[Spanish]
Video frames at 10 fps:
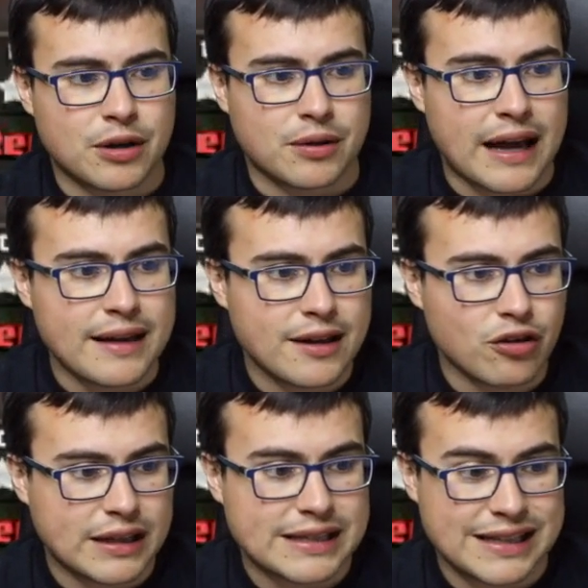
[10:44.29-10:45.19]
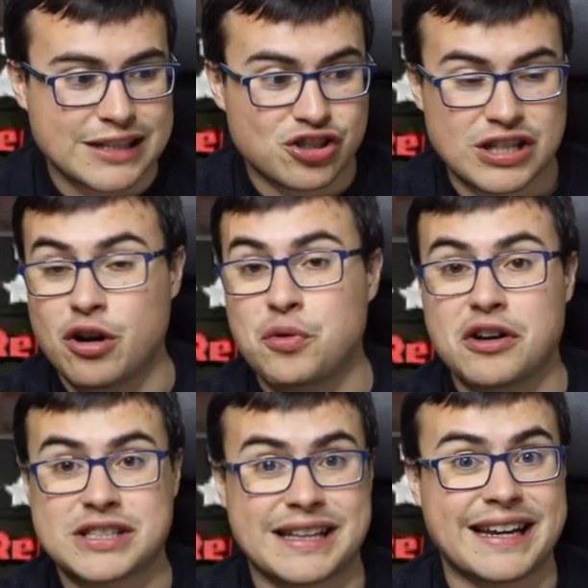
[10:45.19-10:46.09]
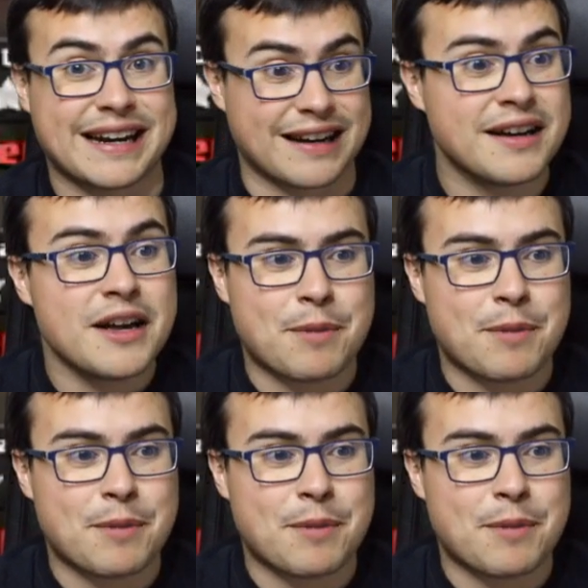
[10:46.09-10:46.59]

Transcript: Bueno, ahí creo que de, hecho se le ha olvidado hasta tirarla,